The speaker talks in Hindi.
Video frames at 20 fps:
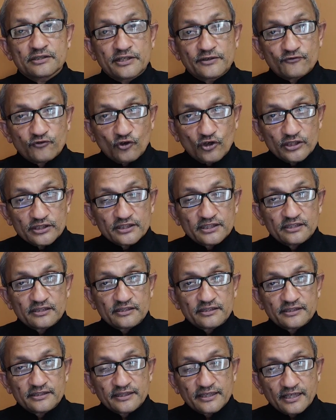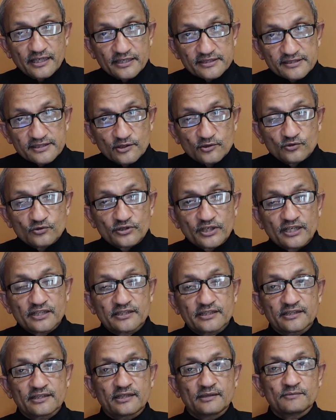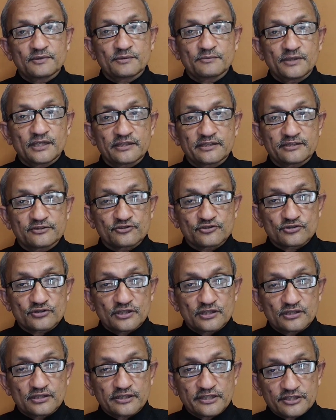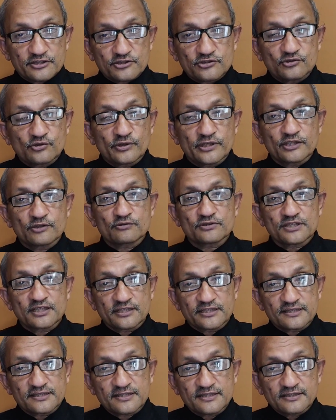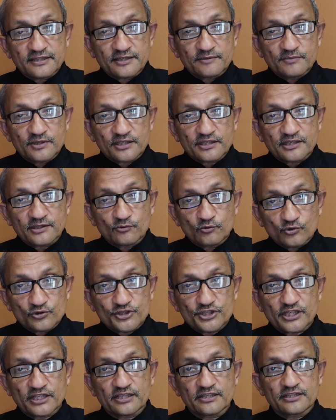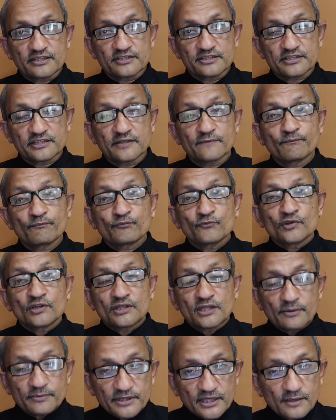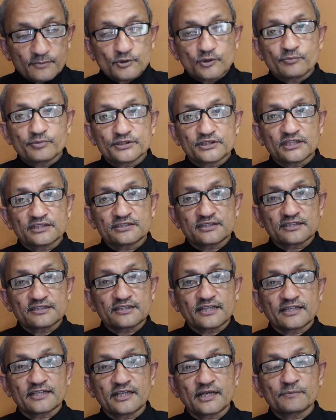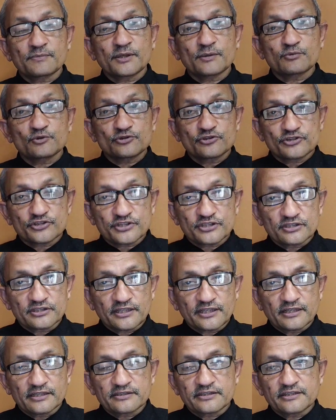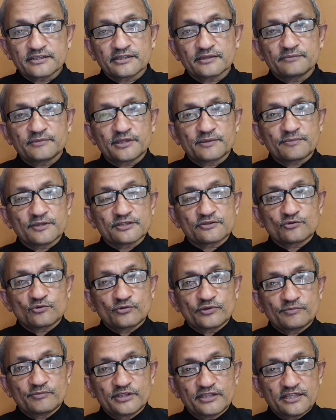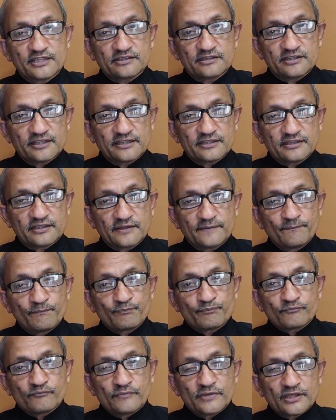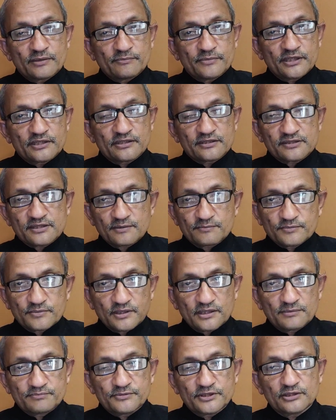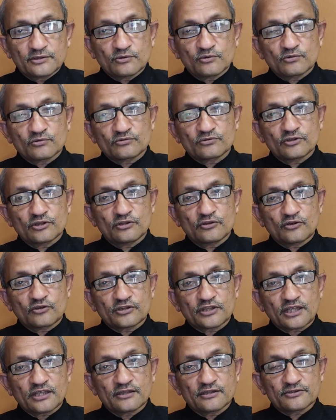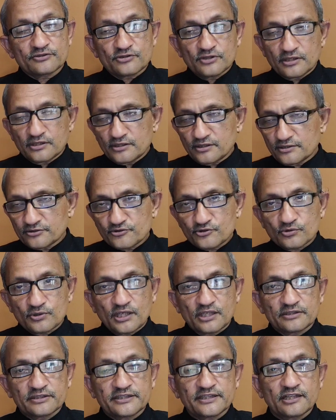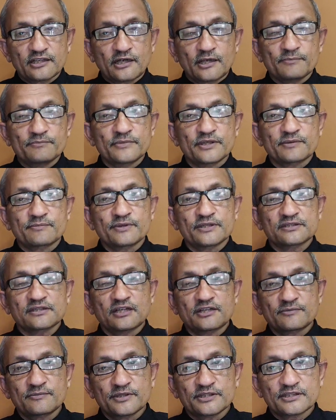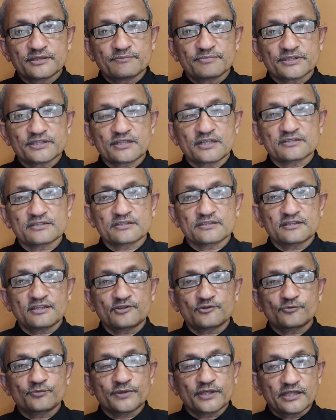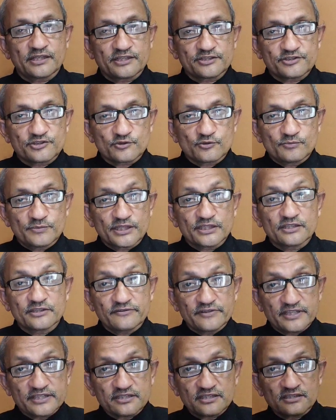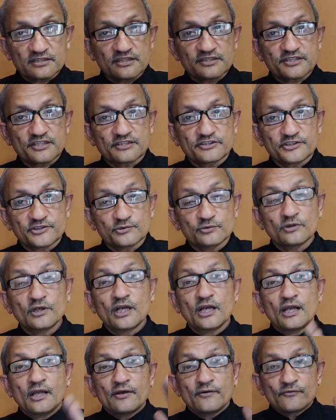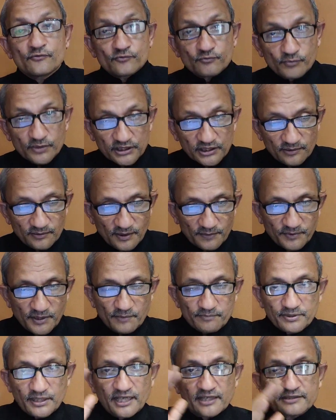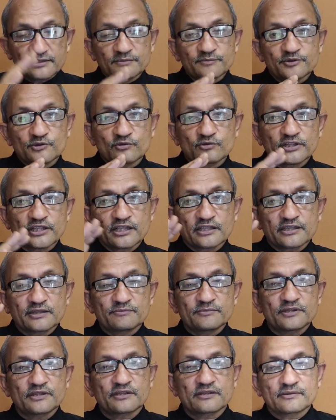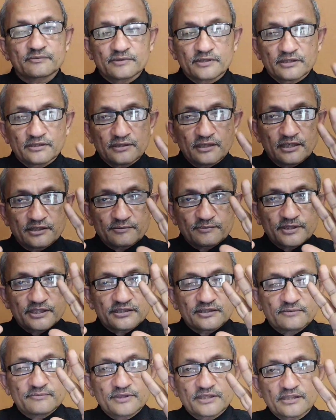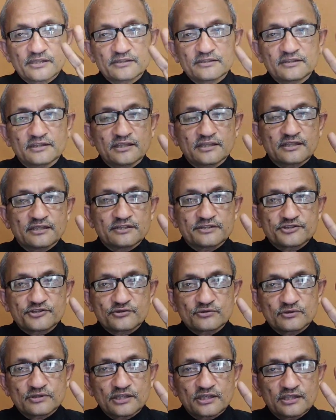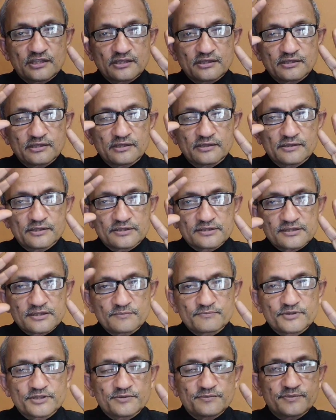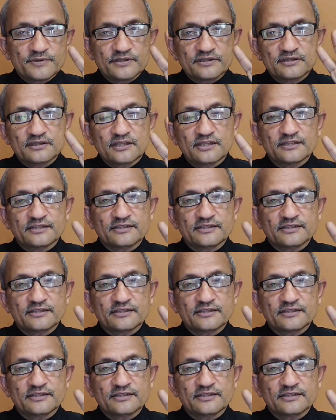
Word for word: डिफ़ॉल्ट कर रहे हैं क्या ऐसा हो रहा है कि हम हमारे किश्त जो है वो सही से नहीं भर रहे हैं वो चेक कीजिए तभी आपको पता चल जाएगा आपका पोजिशन क्या है ठीक है मेरे पास कोई भी डेट नहीं है मैं मैंने सब अपने लोन लौटा चुका दिया अब मेरे पास हर महीने पचास हज़ार रुपया है जो मैं निवेश करना चाहती हूँ मतलब आपका प्लान अभी हो गया कि मेरे हर महीने मेरा इतना खर्च होगा सब्ज़ी पे इतना